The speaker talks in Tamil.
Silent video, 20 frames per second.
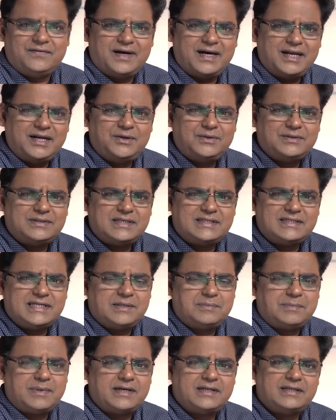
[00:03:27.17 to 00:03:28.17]
வேல்யூஸை
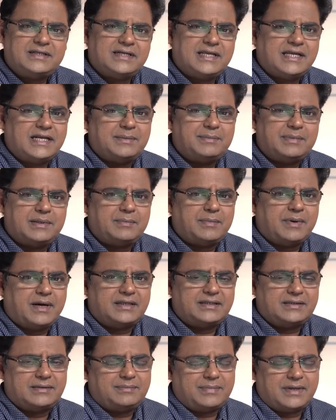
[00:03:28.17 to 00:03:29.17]
செட் பண்ணுறது நிறைய பேர்
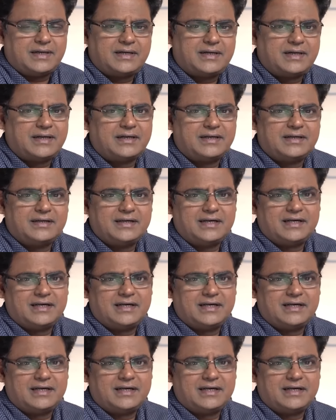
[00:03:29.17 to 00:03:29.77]
பார்த்து பண்ணுறாங்க